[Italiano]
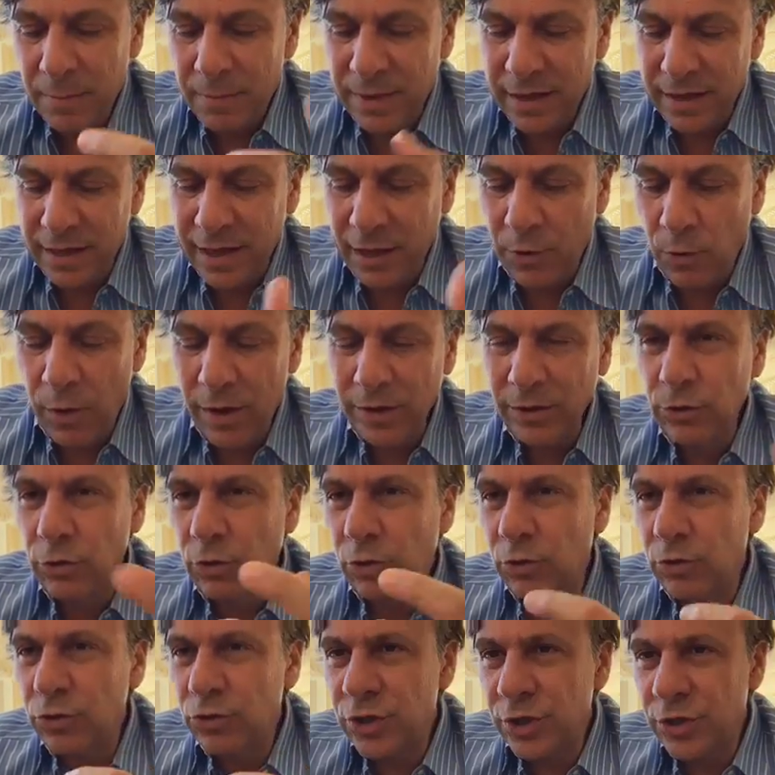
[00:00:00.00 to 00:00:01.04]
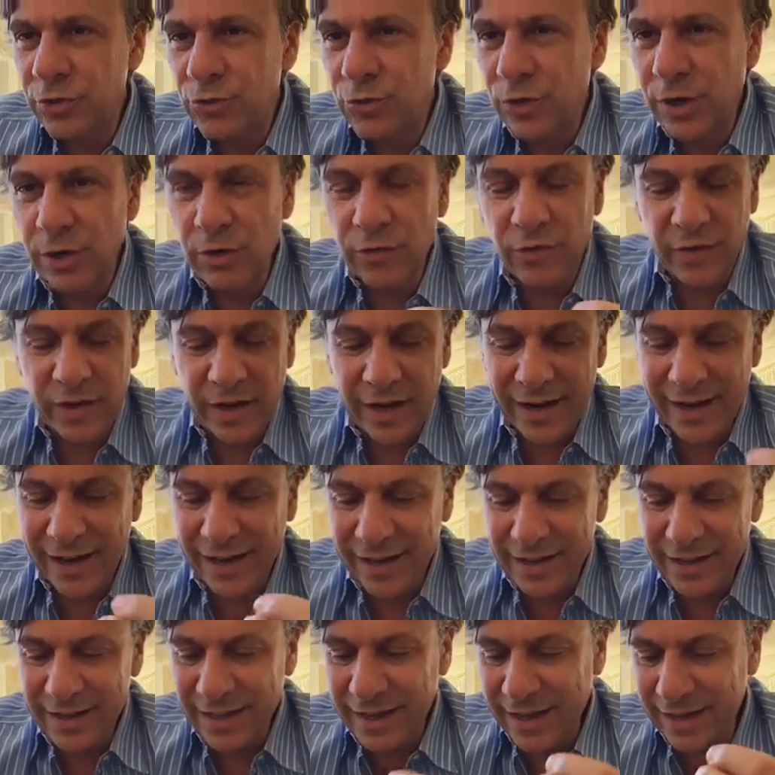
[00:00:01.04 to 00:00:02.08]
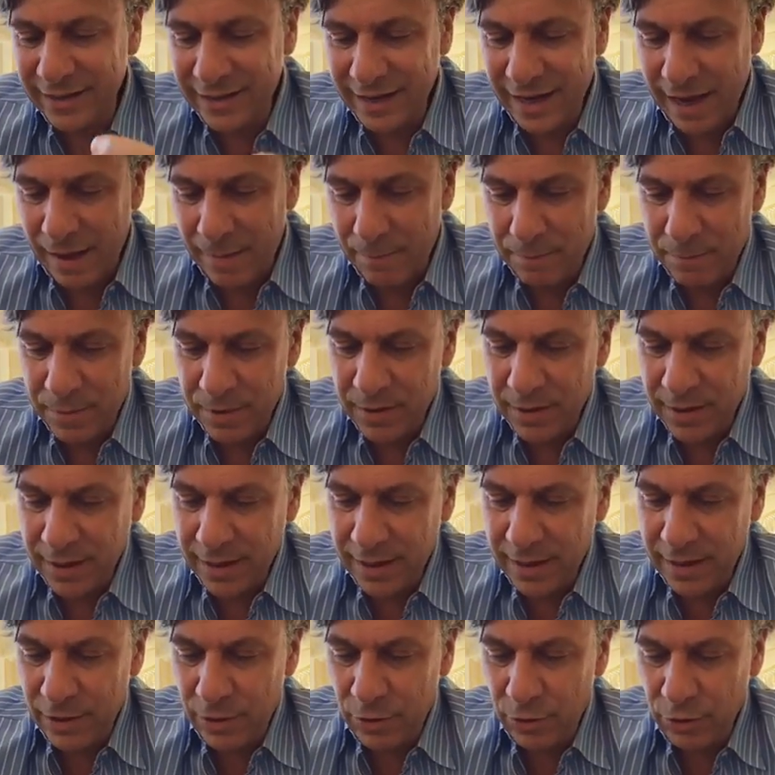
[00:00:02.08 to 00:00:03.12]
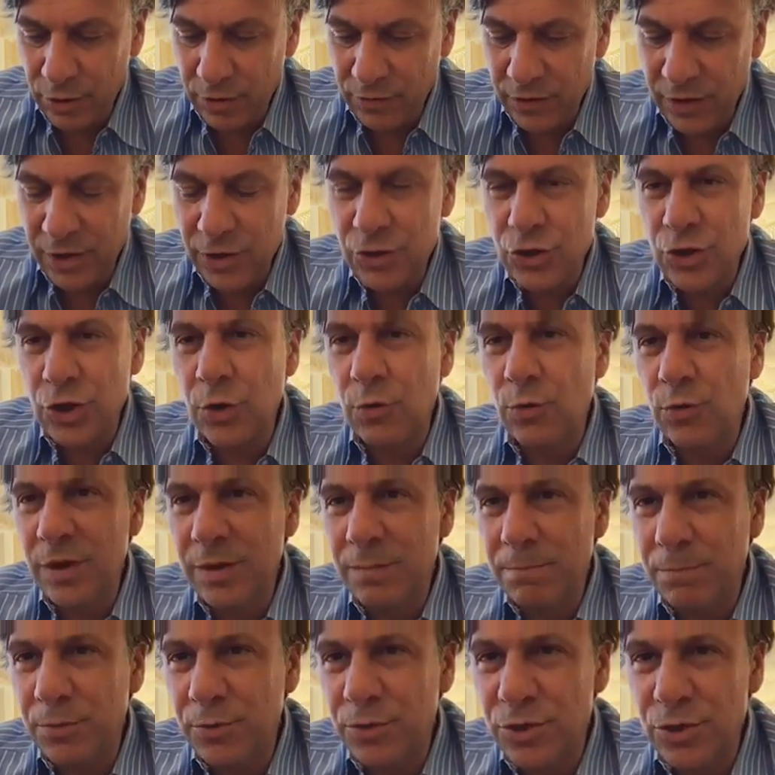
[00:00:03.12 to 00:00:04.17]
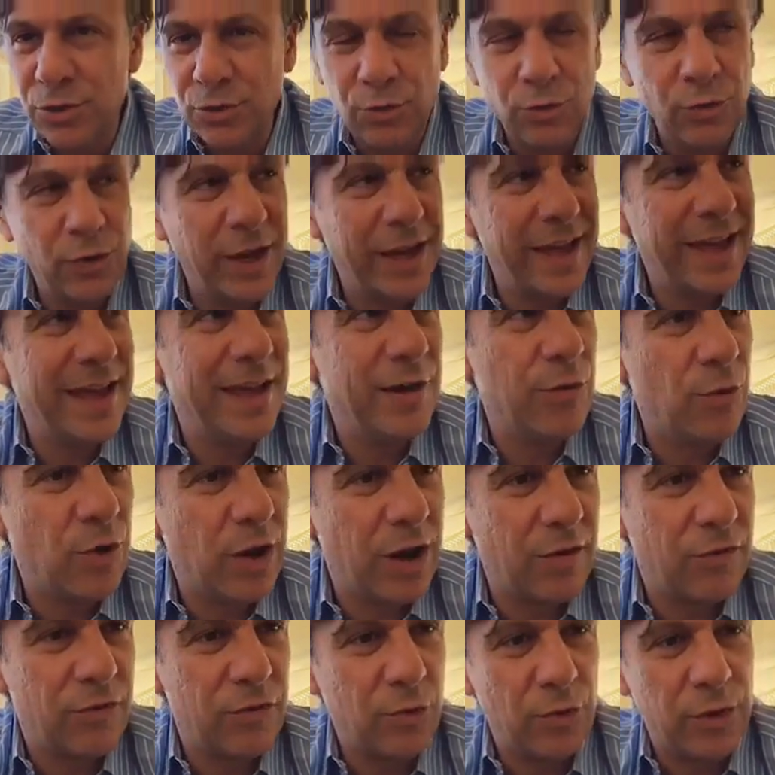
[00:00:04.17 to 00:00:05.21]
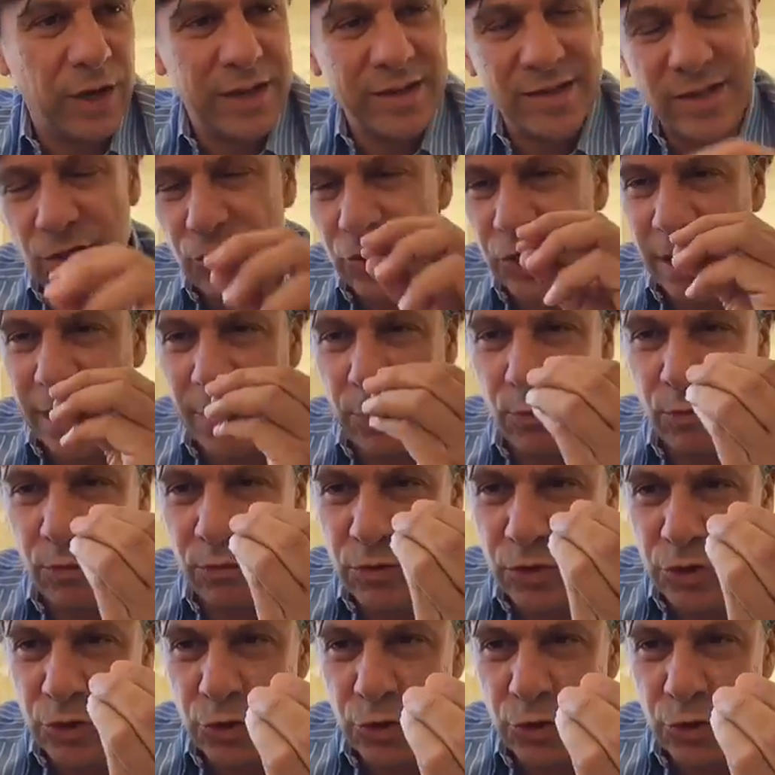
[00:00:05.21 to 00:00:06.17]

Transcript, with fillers: perché quando Giuliano Ferrara critica Trump, che lo definisce un impostore e un cafone, sì, c'è un